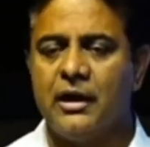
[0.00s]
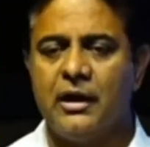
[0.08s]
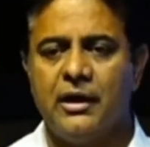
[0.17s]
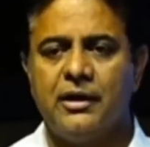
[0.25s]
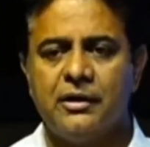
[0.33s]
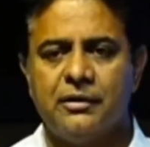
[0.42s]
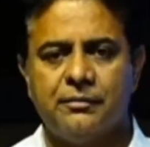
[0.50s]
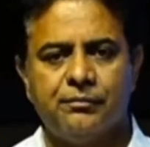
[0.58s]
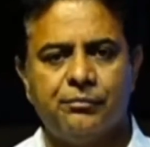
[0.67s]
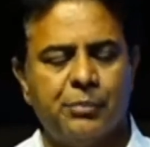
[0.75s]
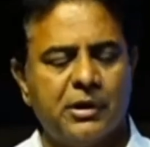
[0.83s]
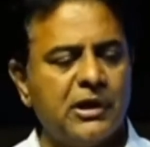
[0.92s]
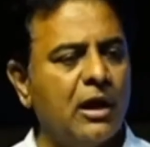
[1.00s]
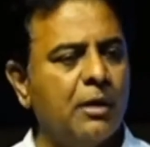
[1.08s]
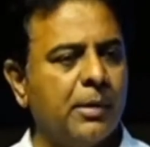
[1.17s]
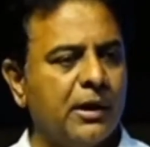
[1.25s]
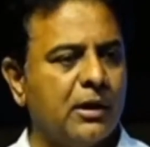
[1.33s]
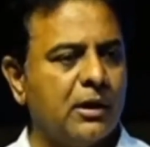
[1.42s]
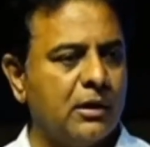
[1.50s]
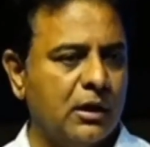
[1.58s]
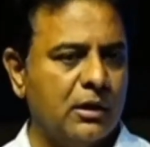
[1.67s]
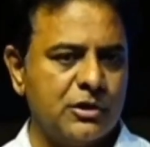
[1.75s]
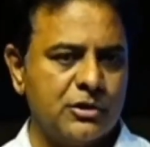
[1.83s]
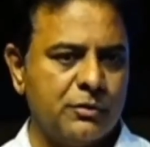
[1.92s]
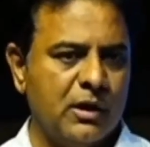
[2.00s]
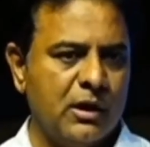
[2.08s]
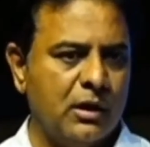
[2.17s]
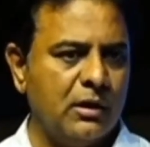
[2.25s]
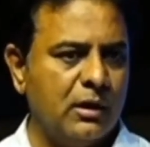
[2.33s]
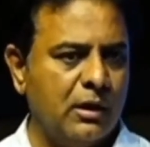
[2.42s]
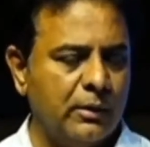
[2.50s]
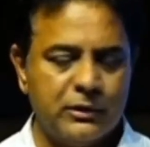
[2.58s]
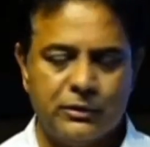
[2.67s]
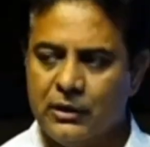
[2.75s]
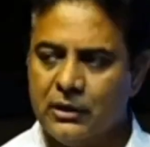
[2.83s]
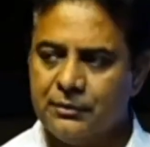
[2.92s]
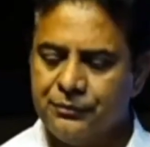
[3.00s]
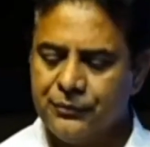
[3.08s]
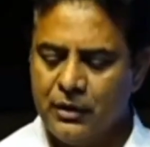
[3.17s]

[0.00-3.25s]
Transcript: అంటే ఏంటి పదాల పడికట్ట నిజమా అబద్ధమా